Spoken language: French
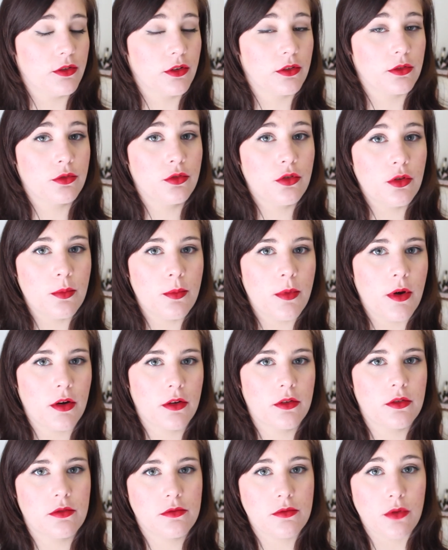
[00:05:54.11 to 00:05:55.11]
dans deux
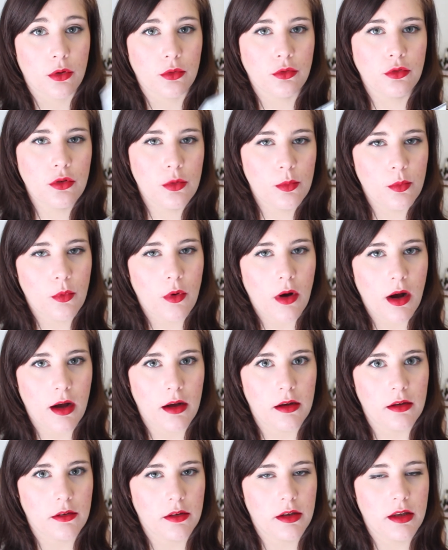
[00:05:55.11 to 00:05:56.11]
box sur deux mois
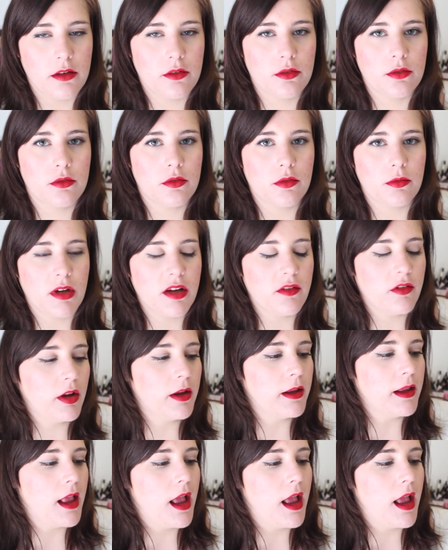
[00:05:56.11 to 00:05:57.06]
qui se suivent,